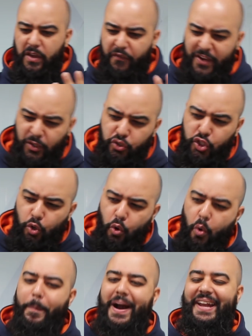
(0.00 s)
efeito de
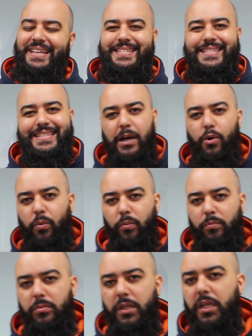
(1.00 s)

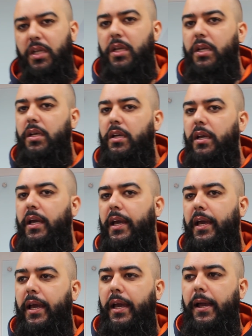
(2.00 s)
comparação,
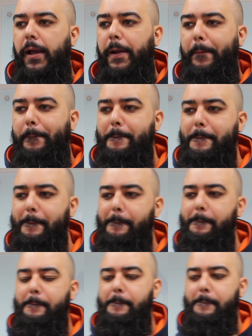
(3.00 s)
uh,
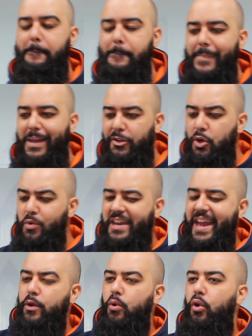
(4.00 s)
eu não
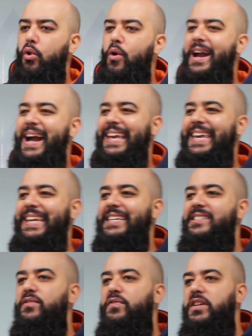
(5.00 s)
quero colocar aqui
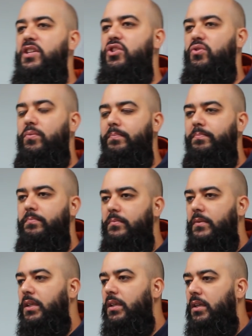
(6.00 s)
nesse vídeo
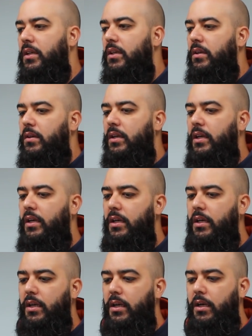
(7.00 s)

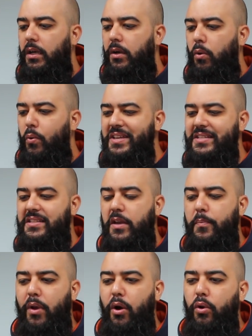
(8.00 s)
uh, um
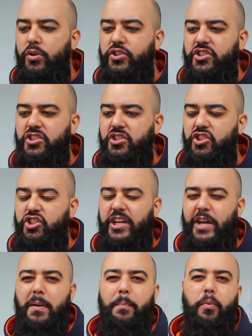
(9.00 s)
exemplo onde a gente
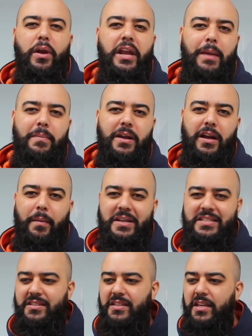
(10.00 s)
gere uma polêmica,
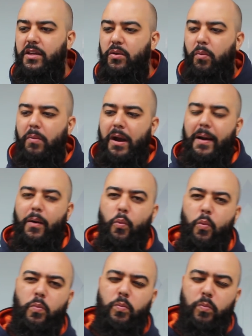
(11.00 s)
mas sim uma,
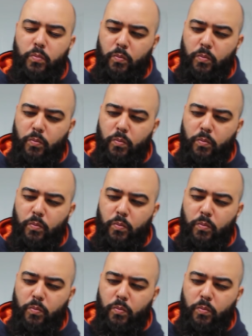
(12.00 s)
um,